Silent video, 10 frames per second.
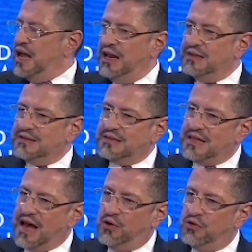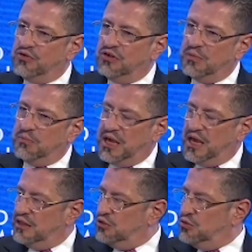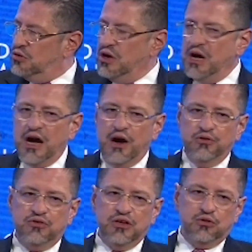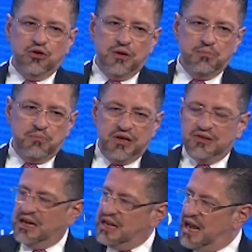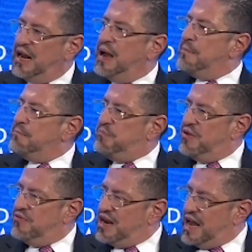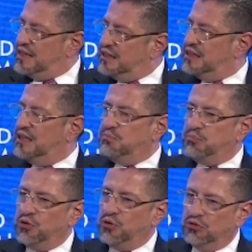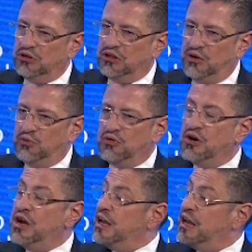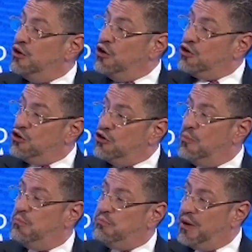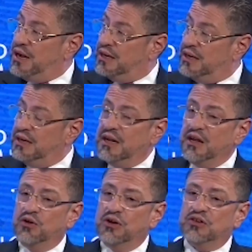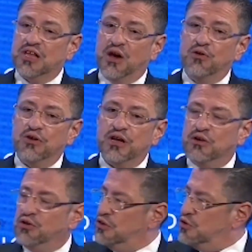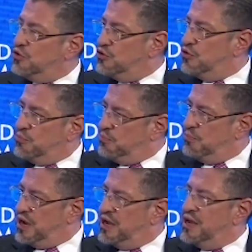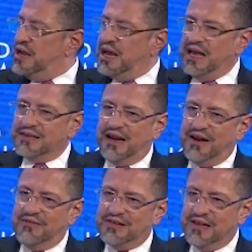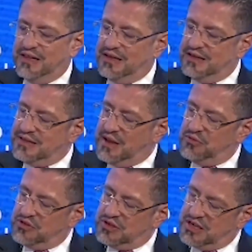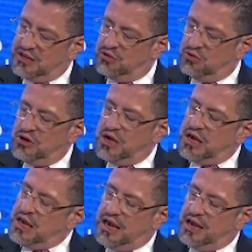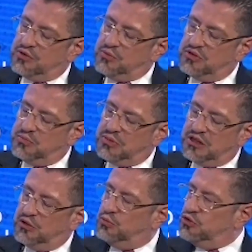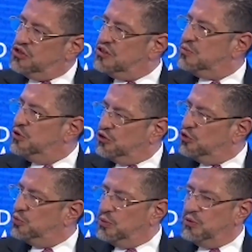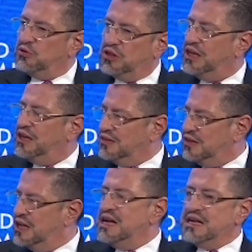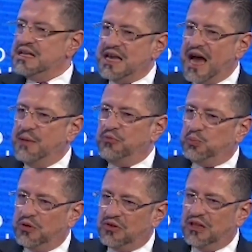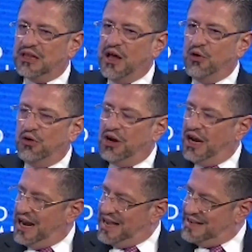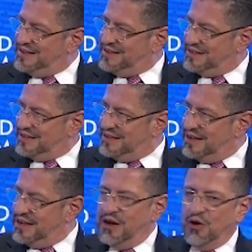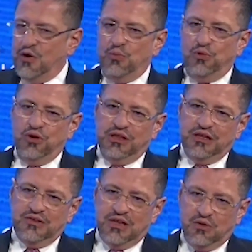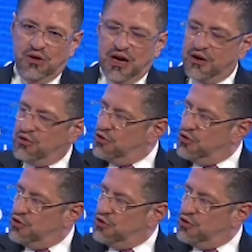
El Estado sirviendo a un sector empresarial vibrante, productivo, que no corrompa y un Estado que no se corrompa. Esa es la receta que estamos haciendo y en eso hemos invertido muchísimo en estos primeros días. Ya hemos presentado leyes como de testigo de la